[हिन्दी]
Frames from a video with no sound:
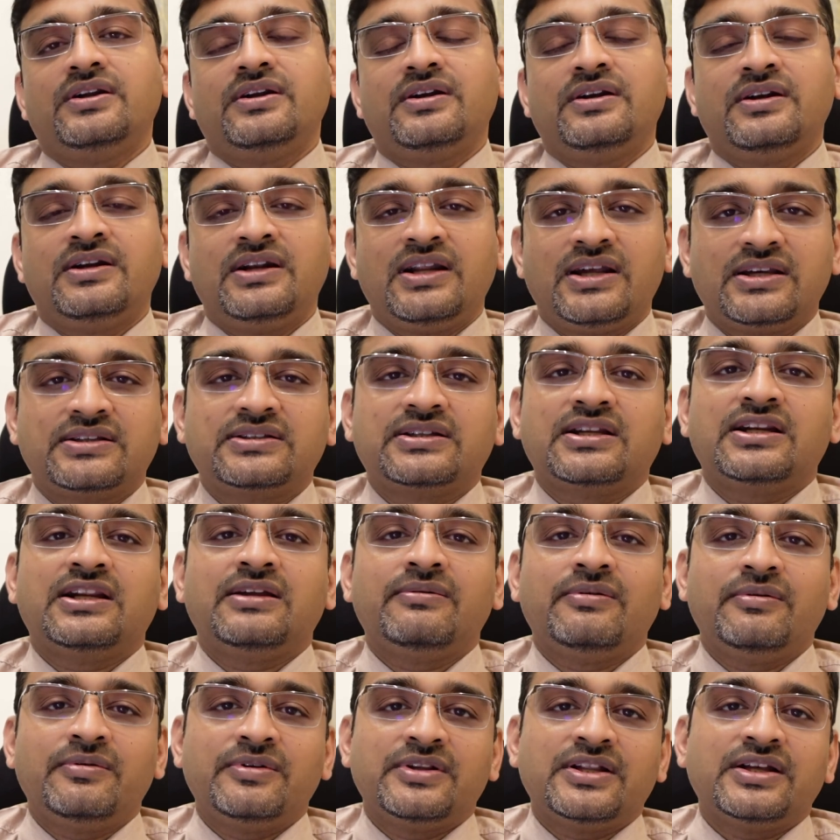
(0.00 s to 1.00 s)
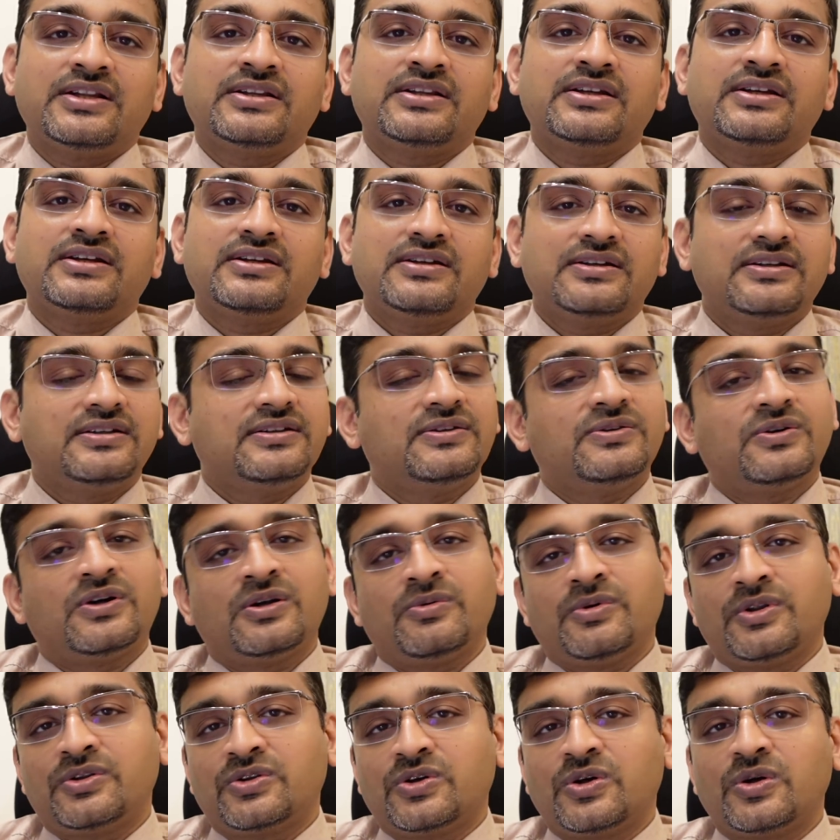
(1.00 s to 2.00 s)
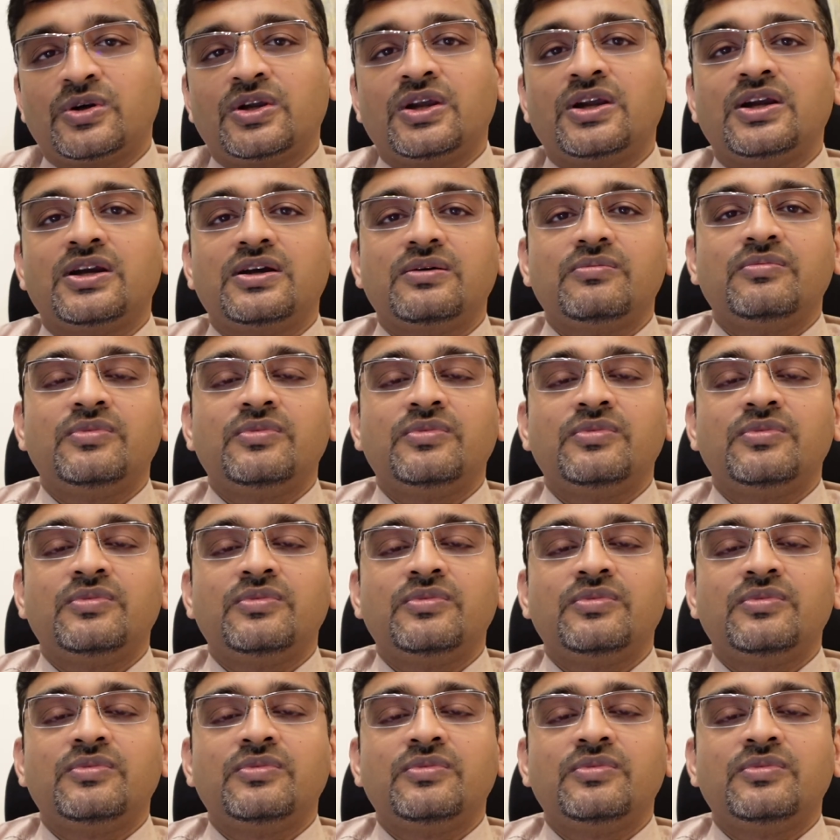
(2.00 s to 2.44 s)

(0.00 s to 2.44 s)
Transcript: रिलैक्स करने में बिताते हैं थोड़ा बहुत कुकिंग